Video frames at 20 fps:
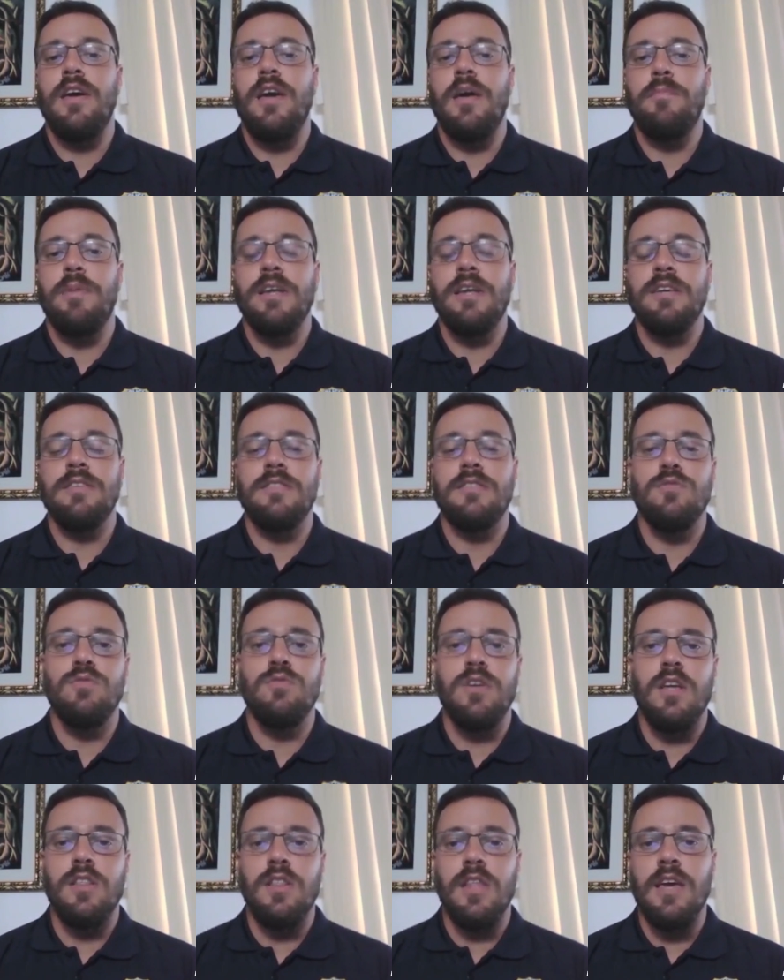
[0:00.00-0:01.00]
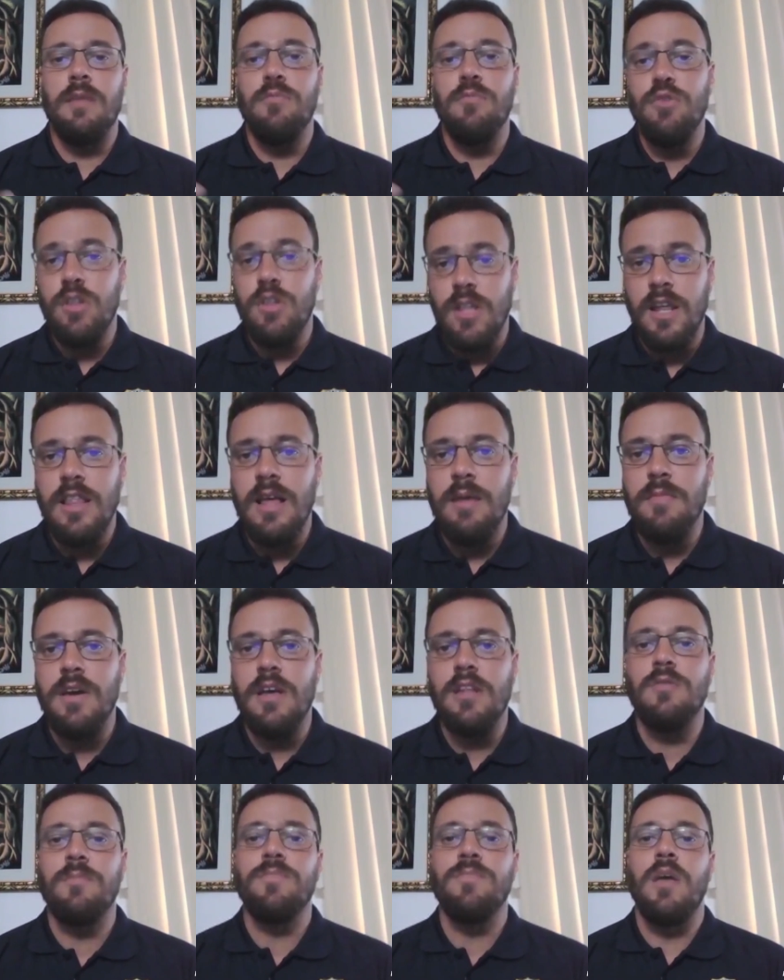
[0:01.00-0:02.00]
é preciso que tenha muito
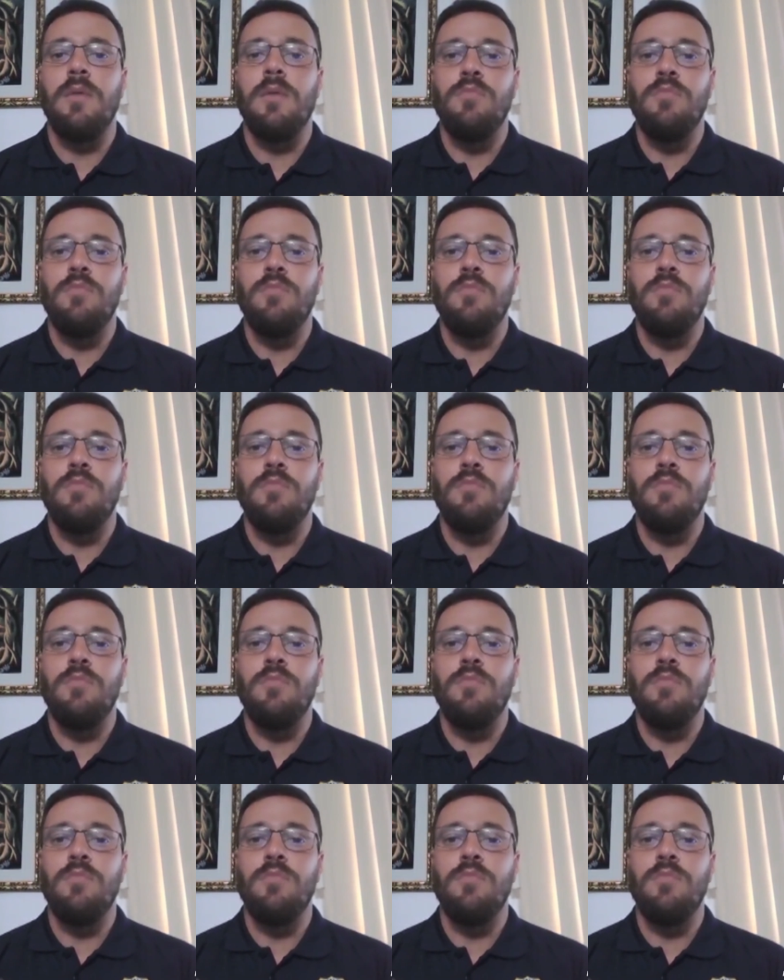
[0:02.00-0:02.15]
treinamento,